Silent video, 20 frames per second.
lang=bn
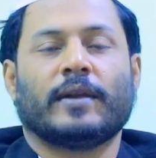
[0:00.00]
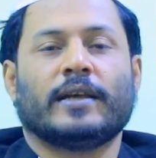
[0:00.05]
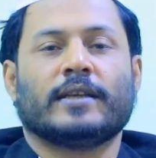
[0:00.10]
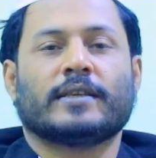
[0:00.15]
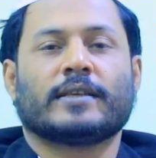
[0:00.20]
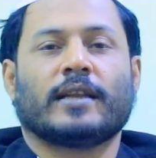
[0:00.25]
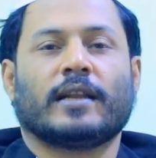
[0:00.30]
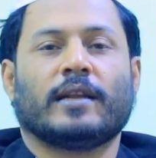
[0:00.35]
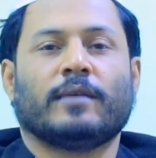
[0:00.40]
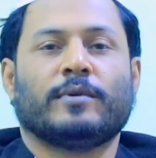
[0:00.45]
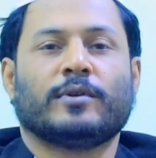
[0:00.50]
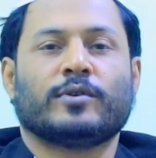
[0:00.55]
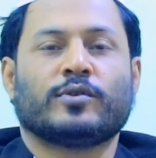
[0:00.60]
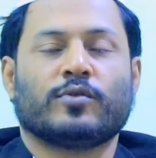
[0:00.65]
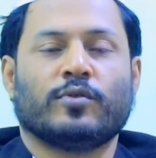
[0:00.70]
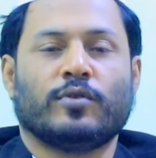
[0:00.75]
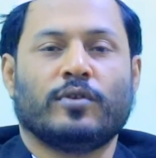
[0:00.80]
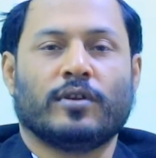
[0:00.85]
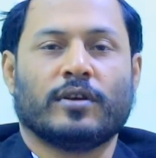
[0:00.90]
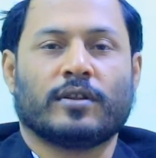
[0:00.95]
আলাইসাল্লামের
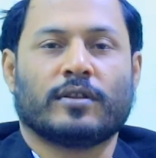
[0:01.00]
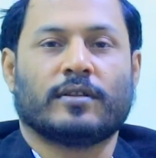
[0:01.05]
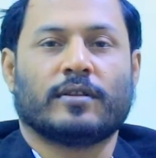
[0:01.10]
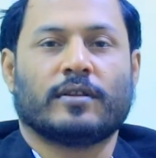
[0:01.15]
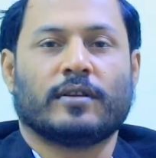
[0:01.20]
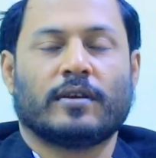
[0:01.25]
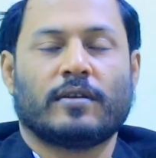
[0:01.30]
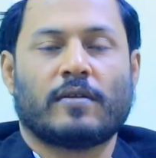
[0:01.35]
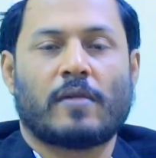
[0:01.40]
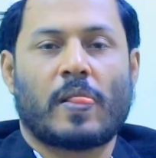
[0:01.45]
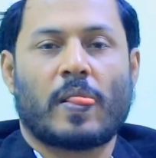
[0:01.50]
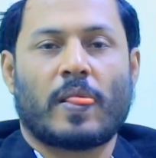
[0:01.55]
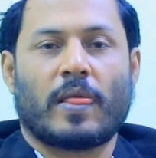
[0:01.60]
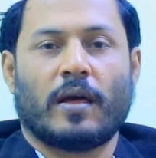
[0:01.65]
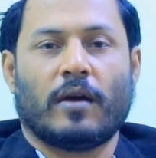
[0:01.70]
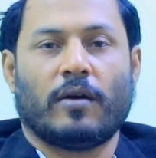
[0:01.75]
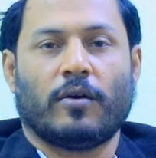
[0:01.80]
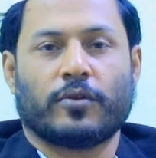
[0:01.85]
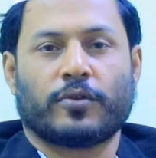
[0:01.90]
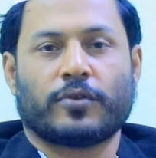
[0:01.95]
সুন্নত
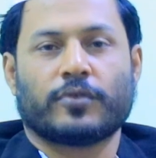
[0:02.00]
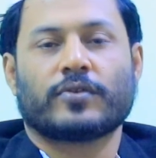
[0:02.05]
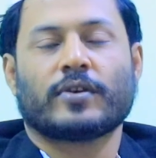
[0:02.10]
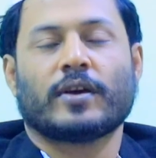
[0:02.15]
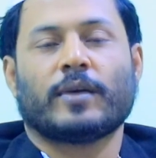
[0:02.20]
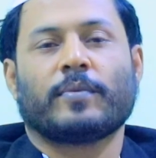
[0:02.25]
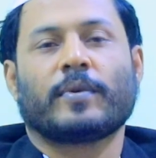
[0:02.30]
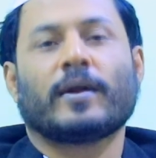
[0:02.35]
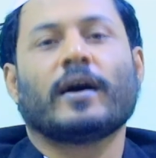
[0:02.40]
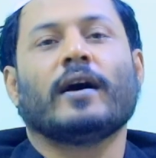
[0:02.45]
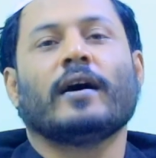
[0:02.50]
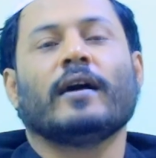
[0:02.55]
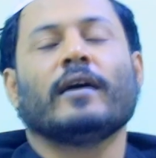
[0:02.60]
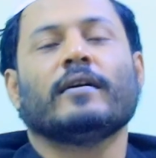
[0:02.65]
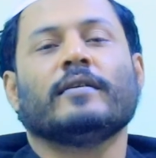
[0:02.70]
অথচ আমরা